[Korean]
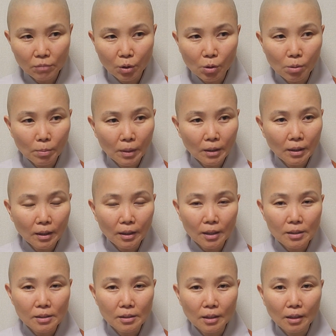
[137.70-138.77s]
얼마나
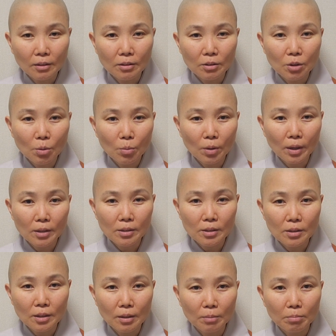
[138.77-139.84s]
계시다가들 넘어간지
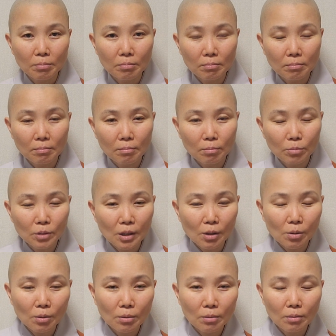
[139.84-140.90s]
제가 음,
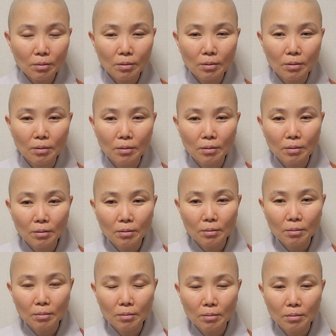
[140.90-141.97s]
잘
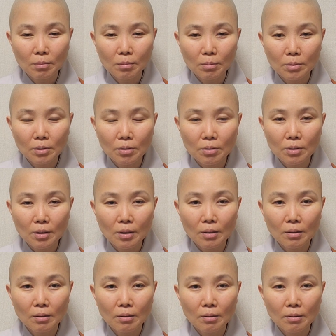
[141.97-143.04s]
음,
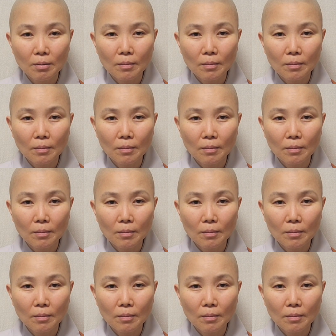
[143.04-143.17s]
그런데